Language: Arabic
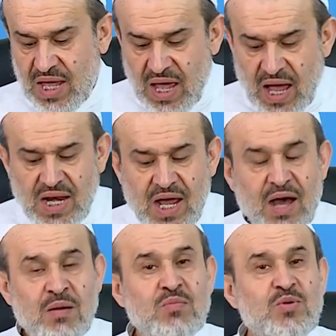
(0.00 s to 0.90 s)
قال
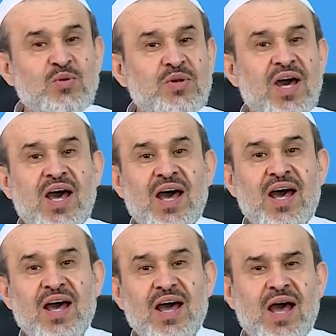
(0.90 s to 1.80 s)

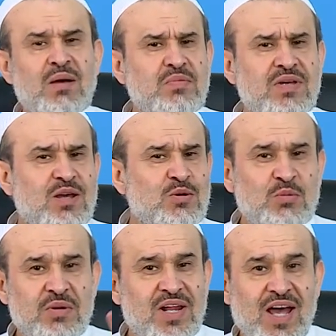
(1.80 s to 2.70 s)
أمرنا أبين
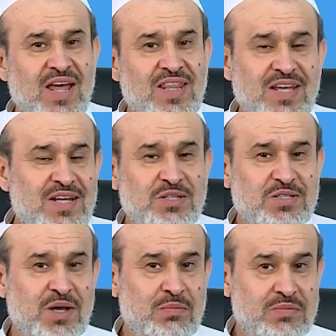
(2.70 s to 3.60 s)
من هذه
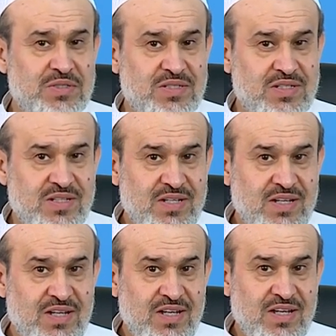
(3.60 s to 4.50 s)
الشمس
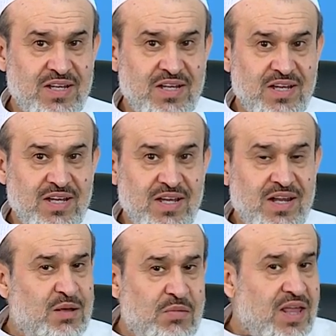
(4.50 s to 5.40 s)

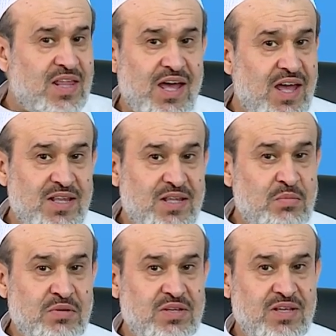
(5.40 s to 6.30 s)
لماذا
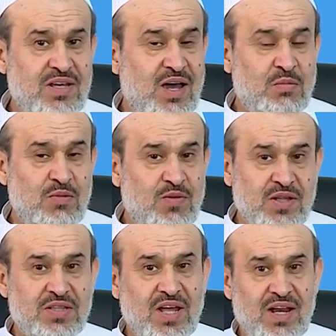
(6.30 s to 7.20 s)
تبكي يا
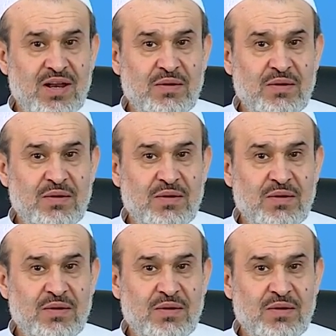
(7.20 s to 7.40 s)
مفضل